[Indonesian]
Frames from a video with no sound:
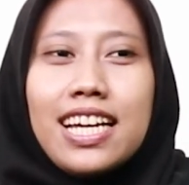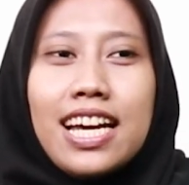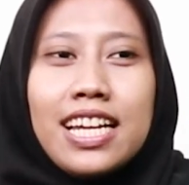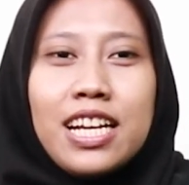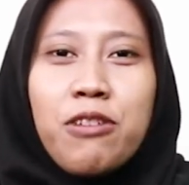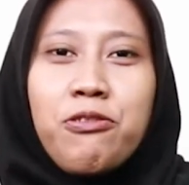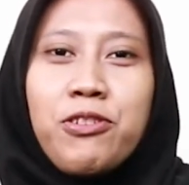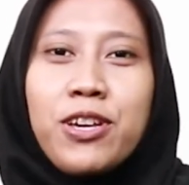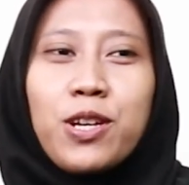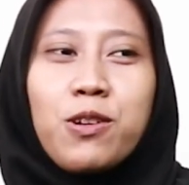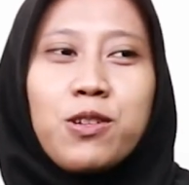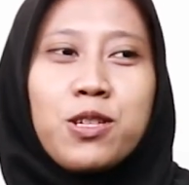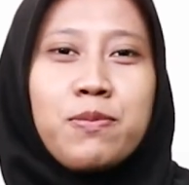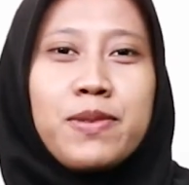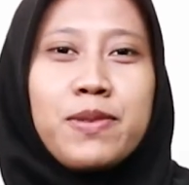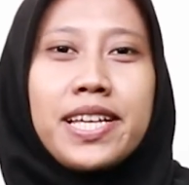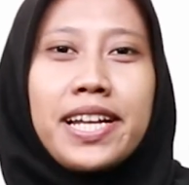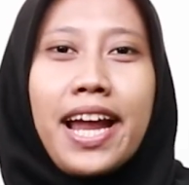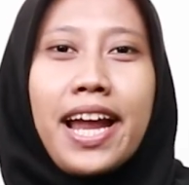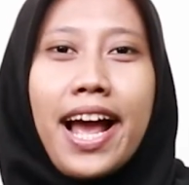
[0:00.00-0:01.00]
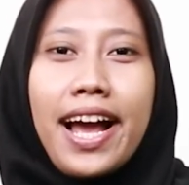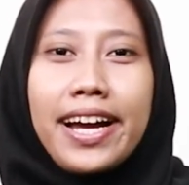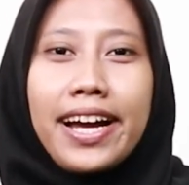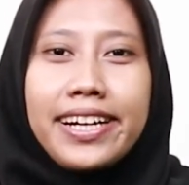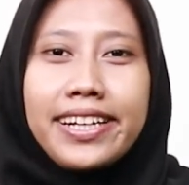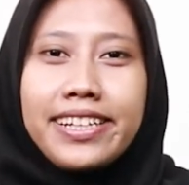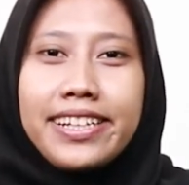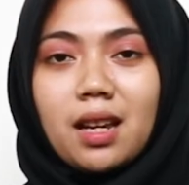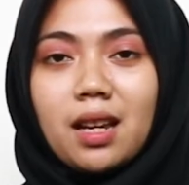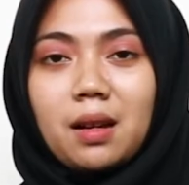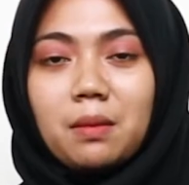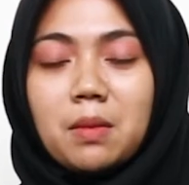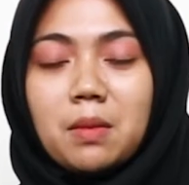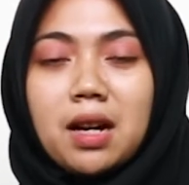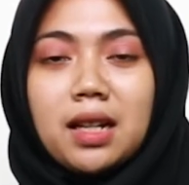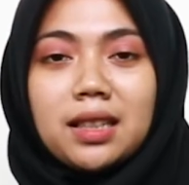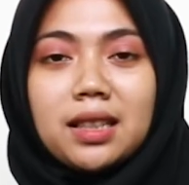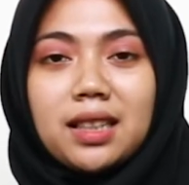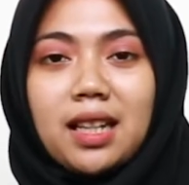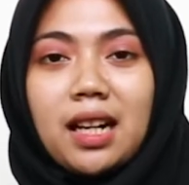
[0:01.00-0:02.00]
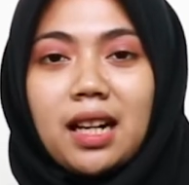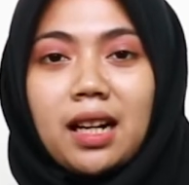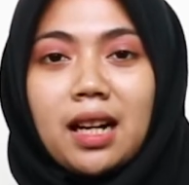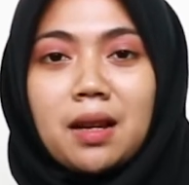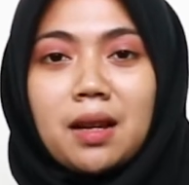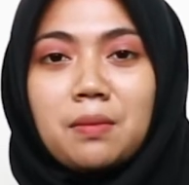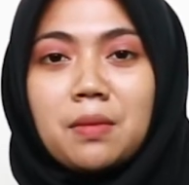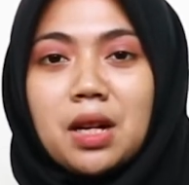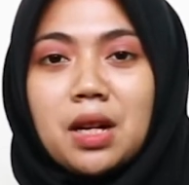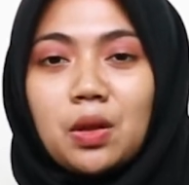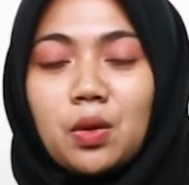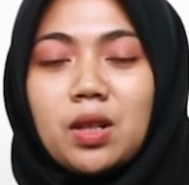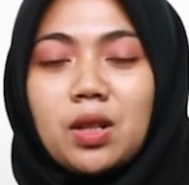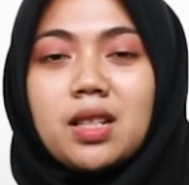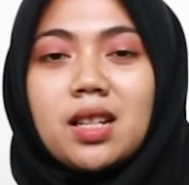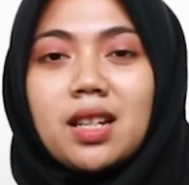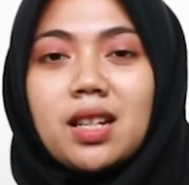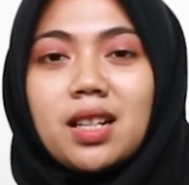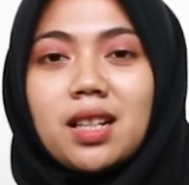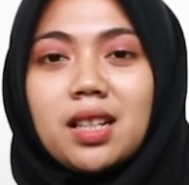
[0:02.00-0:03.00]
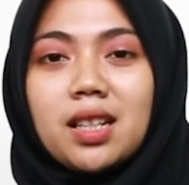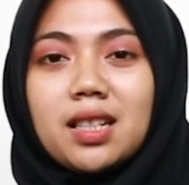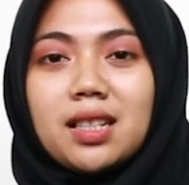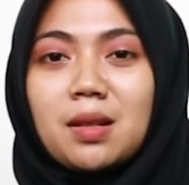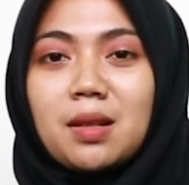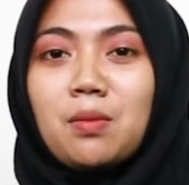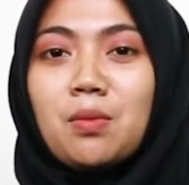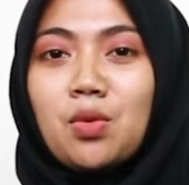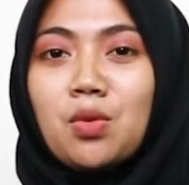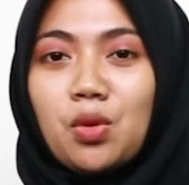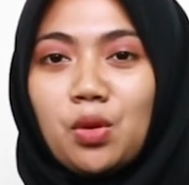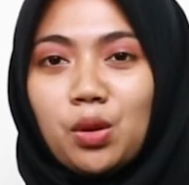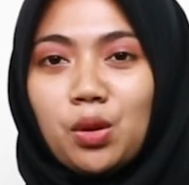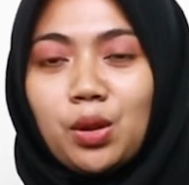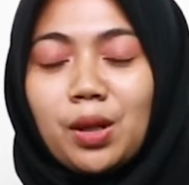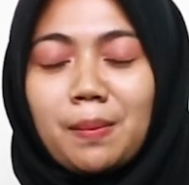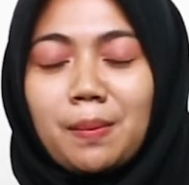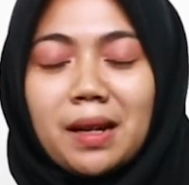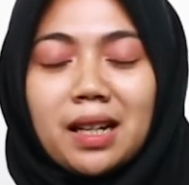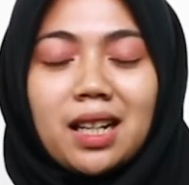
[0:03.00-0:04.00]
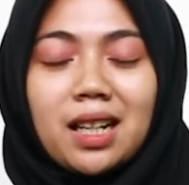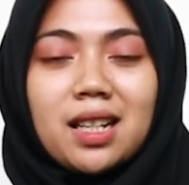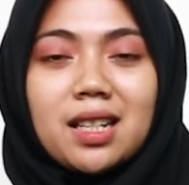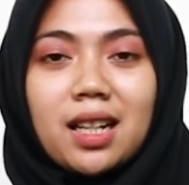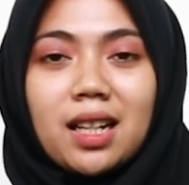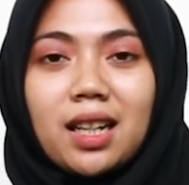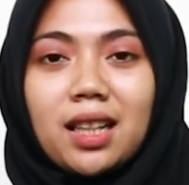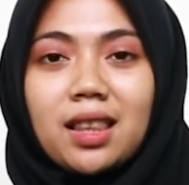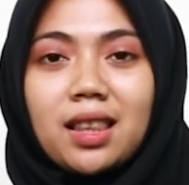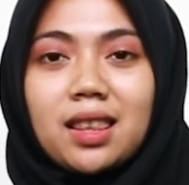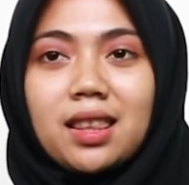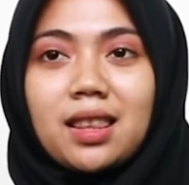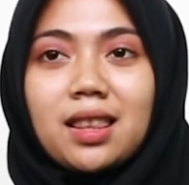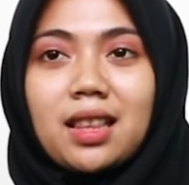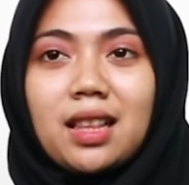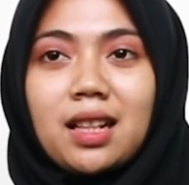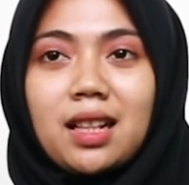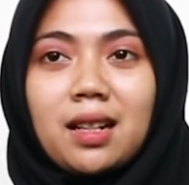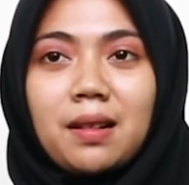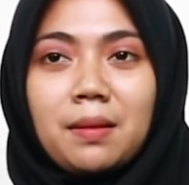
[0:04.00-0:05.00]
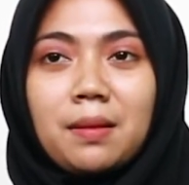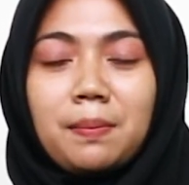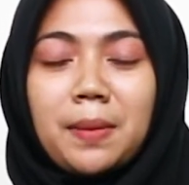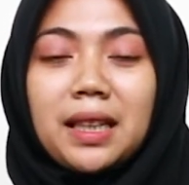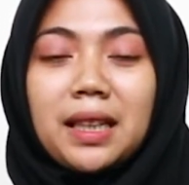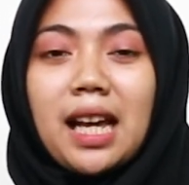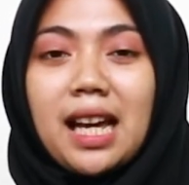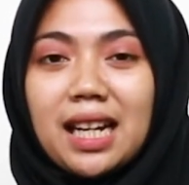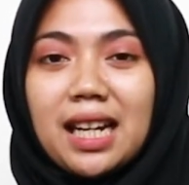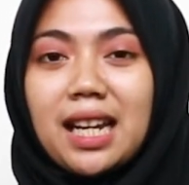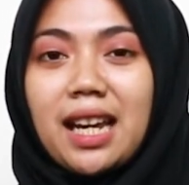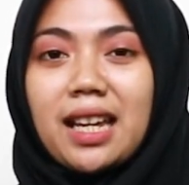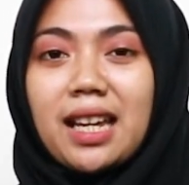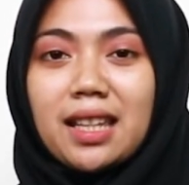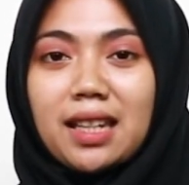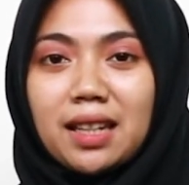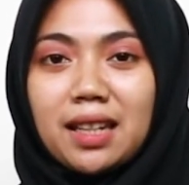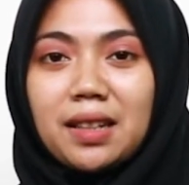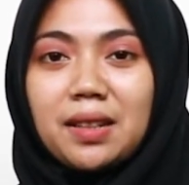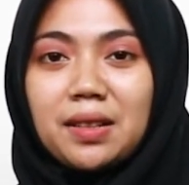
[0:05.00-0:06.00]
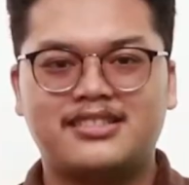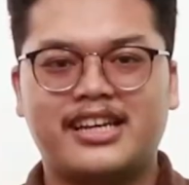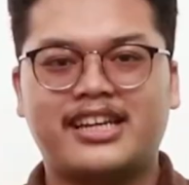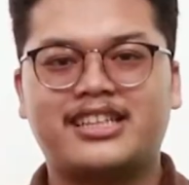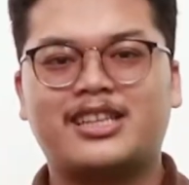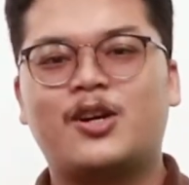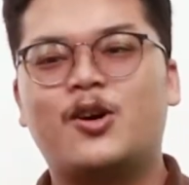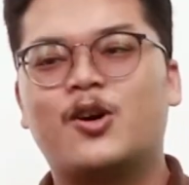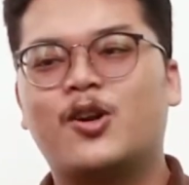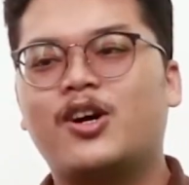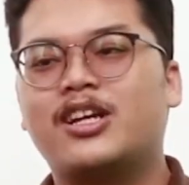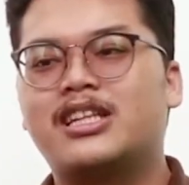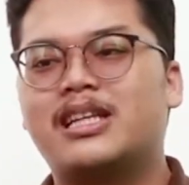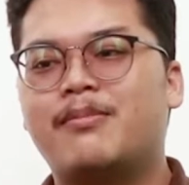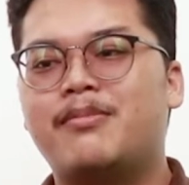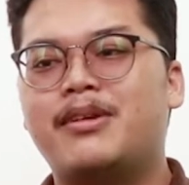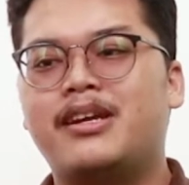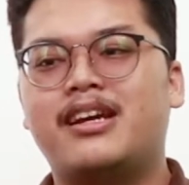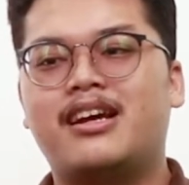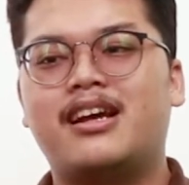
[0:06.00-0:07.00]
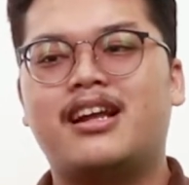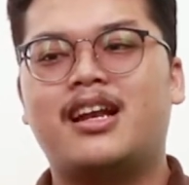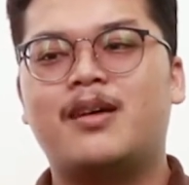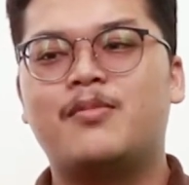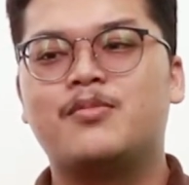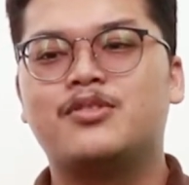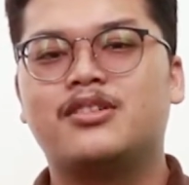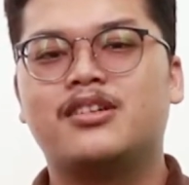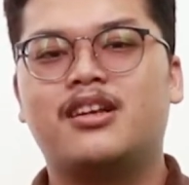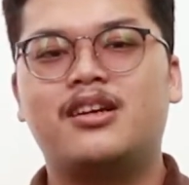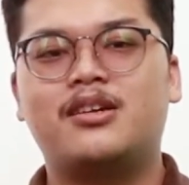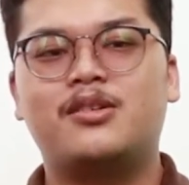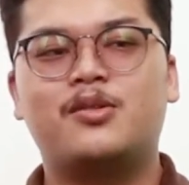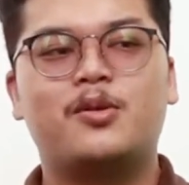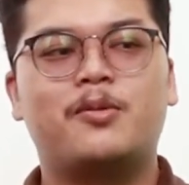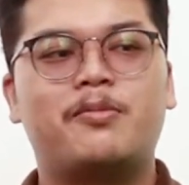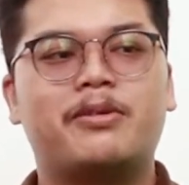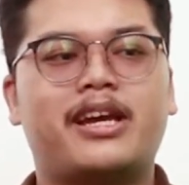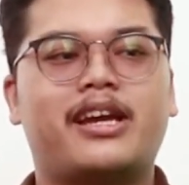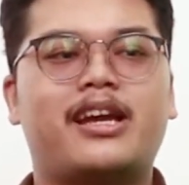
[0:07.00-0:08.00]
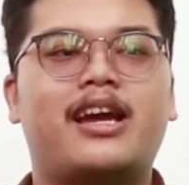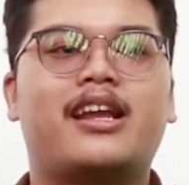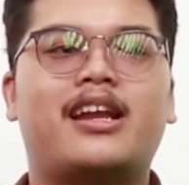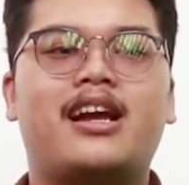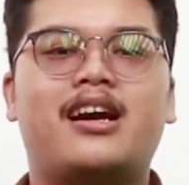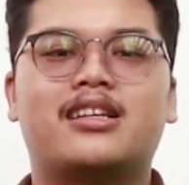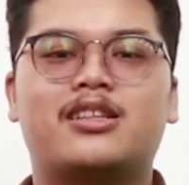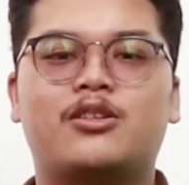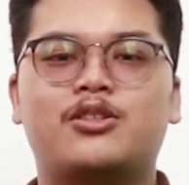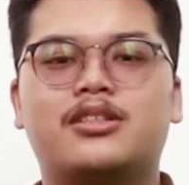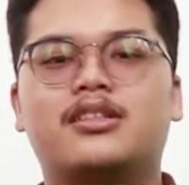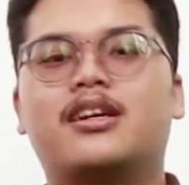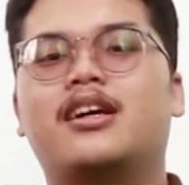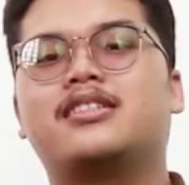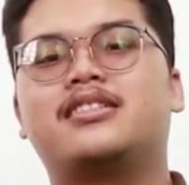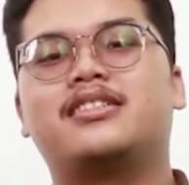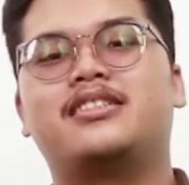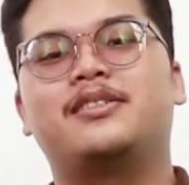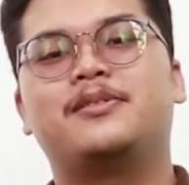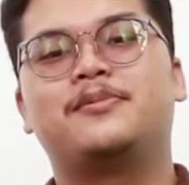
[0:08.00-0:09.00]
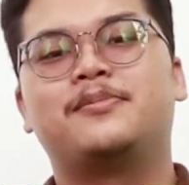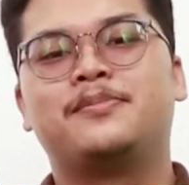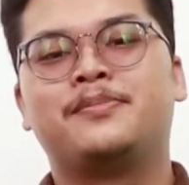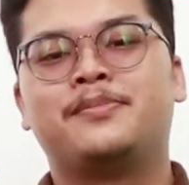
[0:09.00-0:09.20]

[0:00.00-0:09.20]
Ada virus menyerang. Banget karena baru aja sembuh kemarin sakit eh, empat hari kayaknya. Sakit tenggorokan tapi alhamdulillah gue pakai air hangat terus enggak sih.